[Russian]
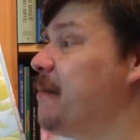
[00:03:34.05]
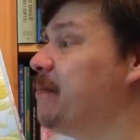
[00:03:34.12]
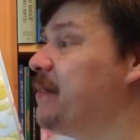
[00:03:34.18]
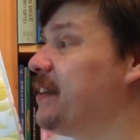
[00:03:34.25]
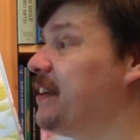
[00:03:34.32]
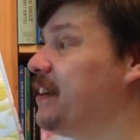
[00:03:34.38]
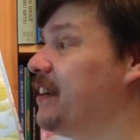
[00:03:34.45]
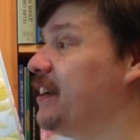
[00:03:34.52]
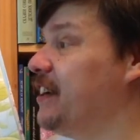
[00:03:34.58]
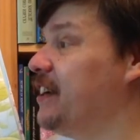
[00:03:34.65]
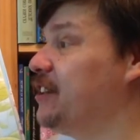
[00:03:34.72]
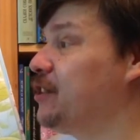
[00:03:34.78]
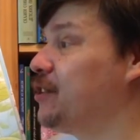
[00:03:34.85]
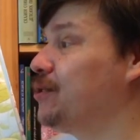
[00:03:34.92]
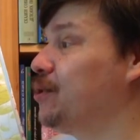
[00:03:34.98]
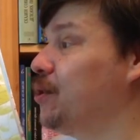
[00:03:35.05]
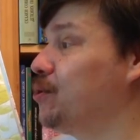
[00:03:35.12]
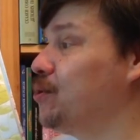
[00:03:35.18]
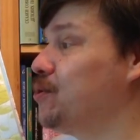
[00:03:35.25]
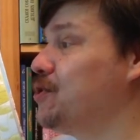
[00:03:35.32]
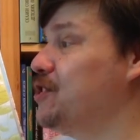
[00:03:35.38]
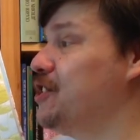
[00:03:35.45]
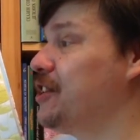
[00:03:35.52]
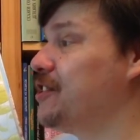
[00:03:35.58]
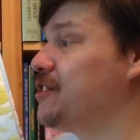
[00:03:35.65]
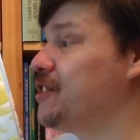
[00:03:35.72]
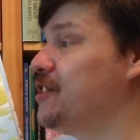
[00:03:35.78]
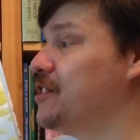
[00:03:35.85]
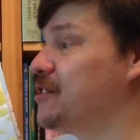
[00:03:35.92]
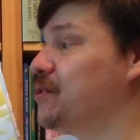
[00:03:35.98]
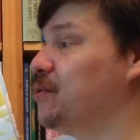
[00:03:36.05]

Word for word: А, это кто тут сник и скис?